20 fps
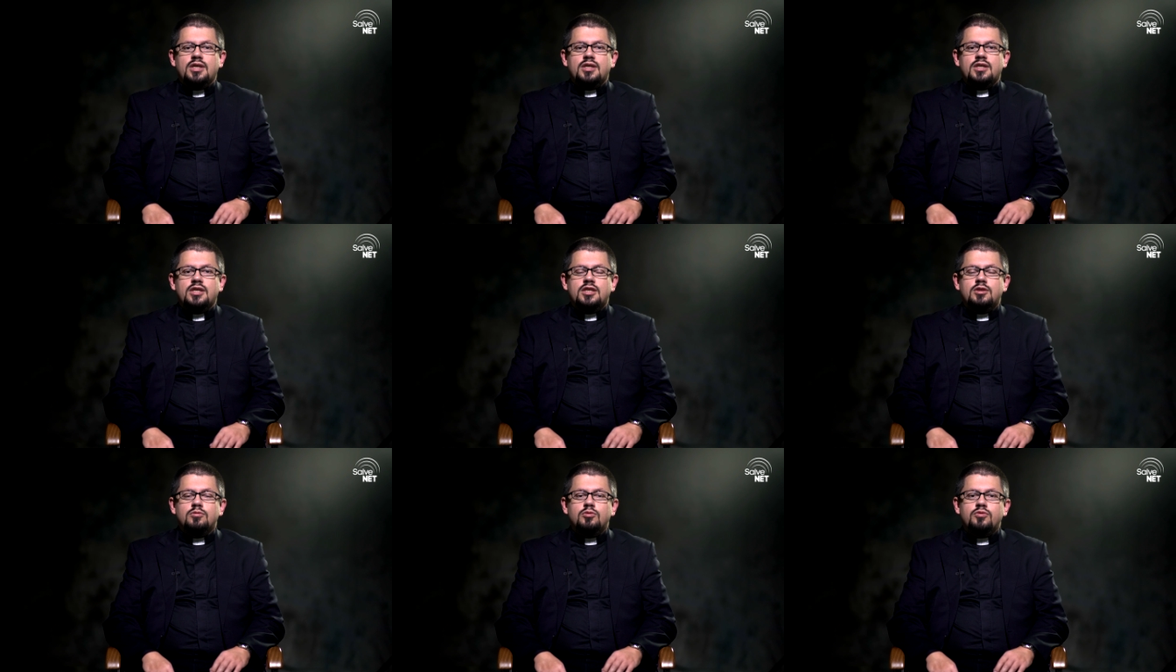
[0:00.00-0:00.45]

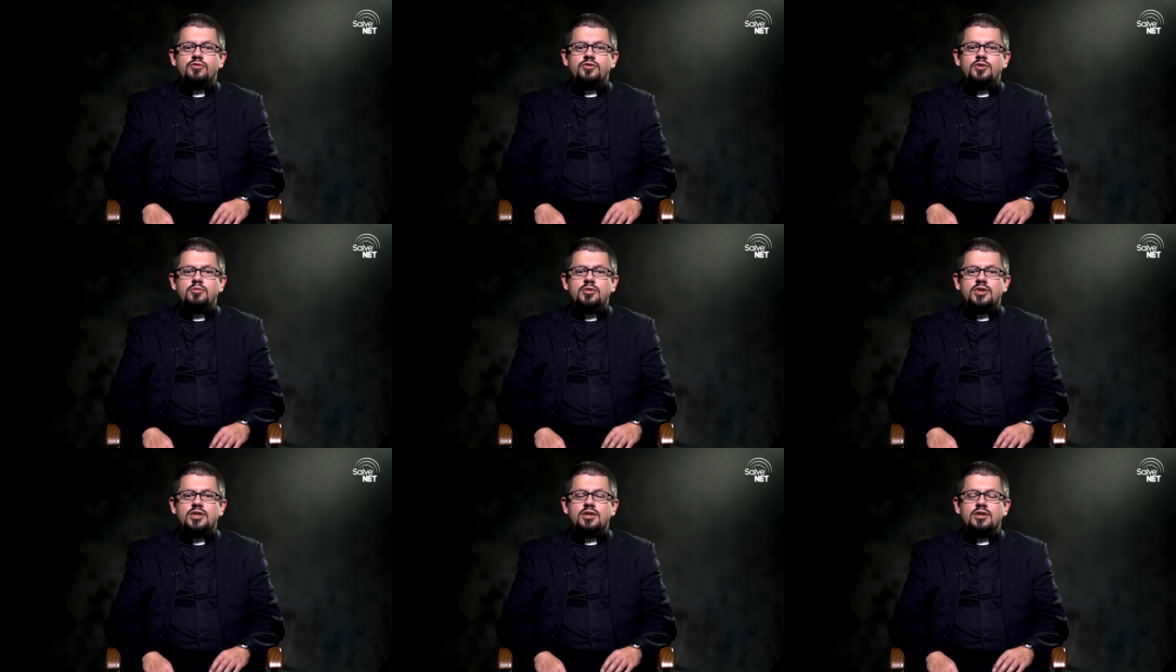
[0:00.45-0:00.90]
Kiedy
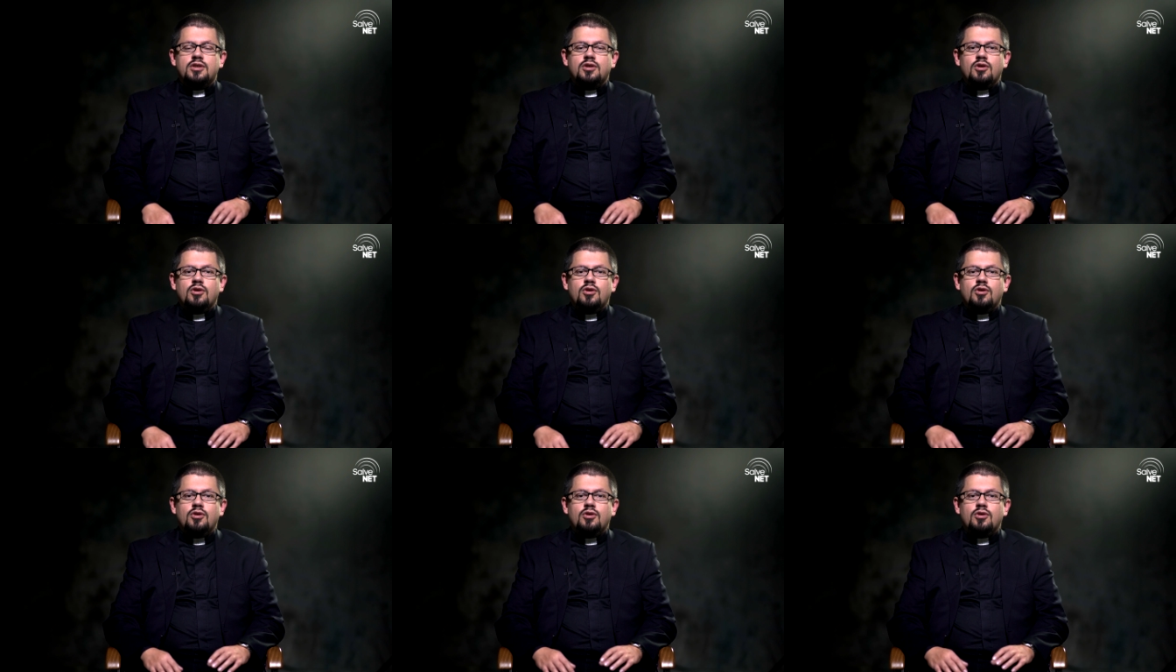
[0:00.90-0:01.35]
mówimy
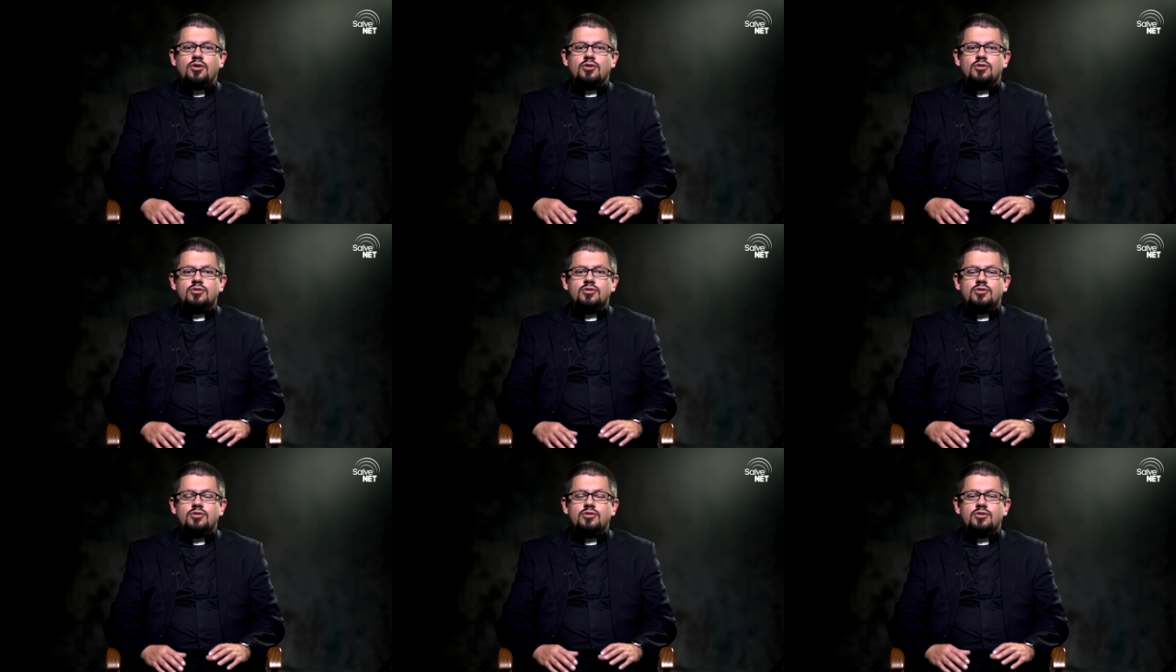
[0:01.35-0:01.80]

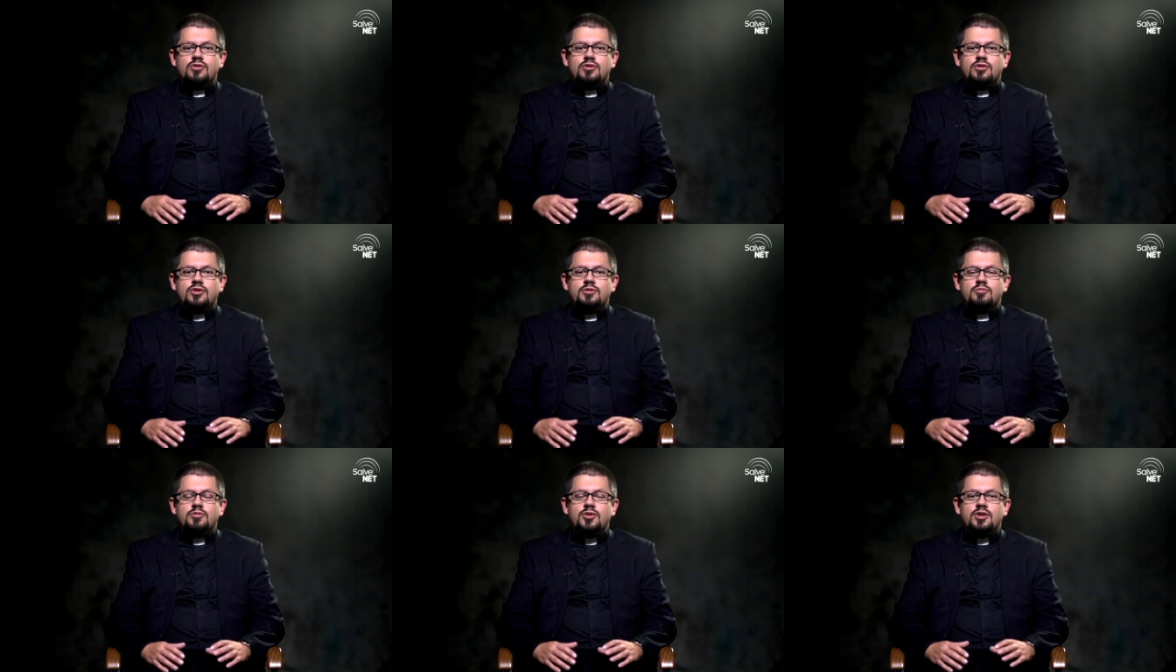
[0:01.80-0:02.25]
o
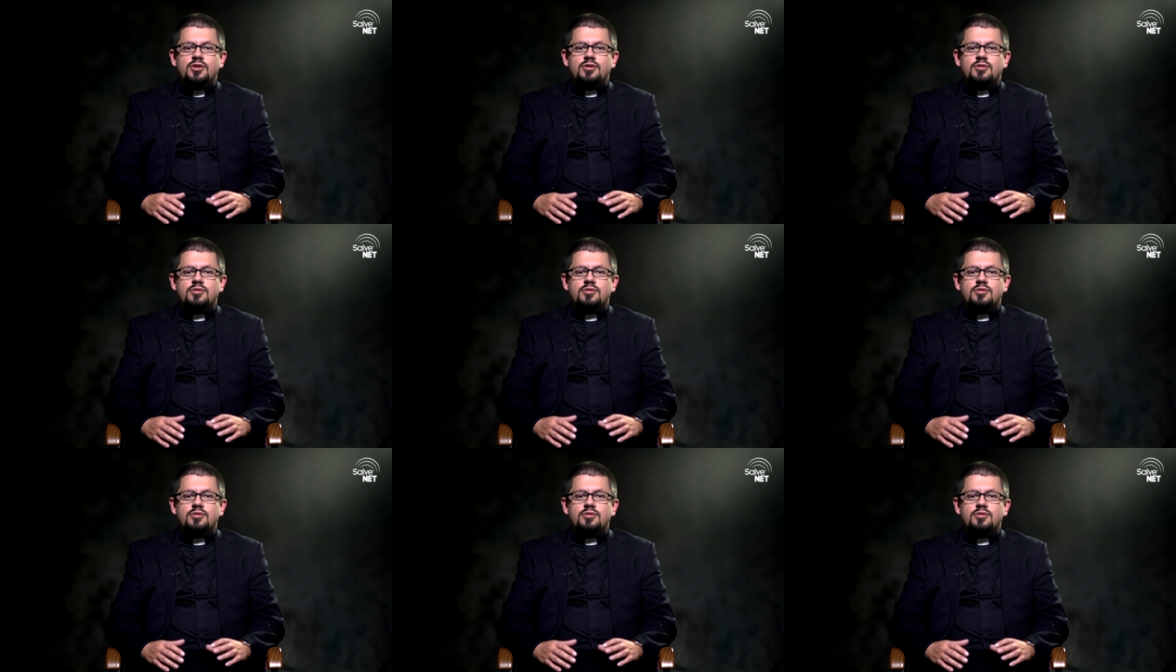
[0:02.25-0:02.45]
tym